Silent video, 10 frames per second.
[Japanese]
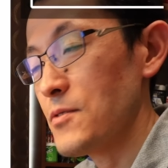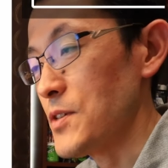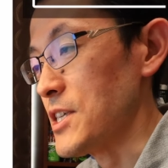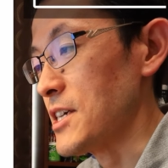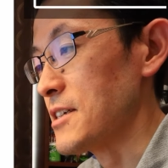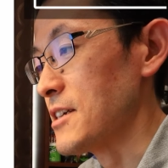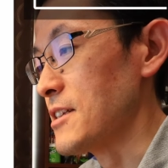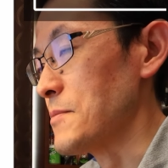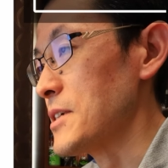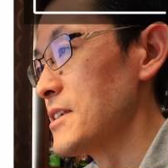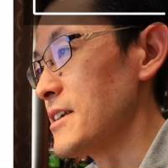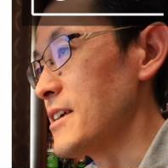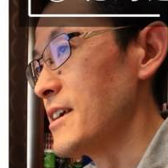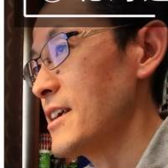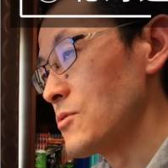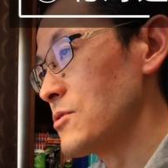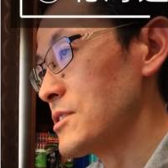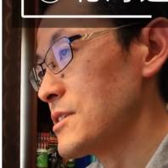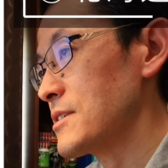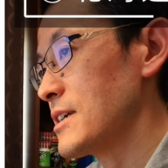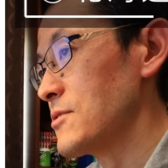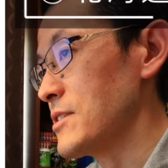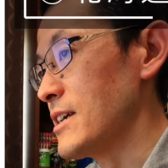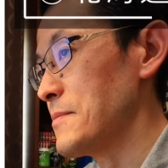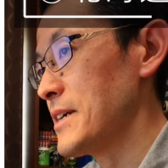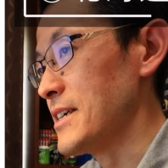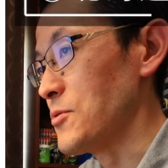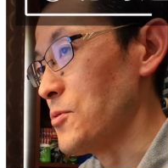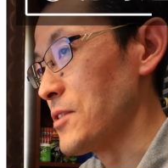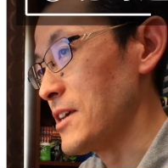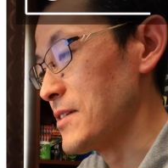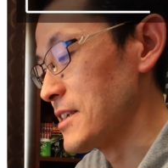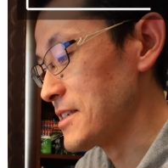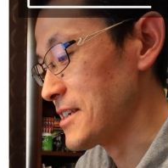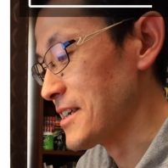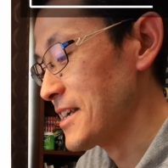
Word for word: フィーチャーされてましてこの実際のやばい光景はですね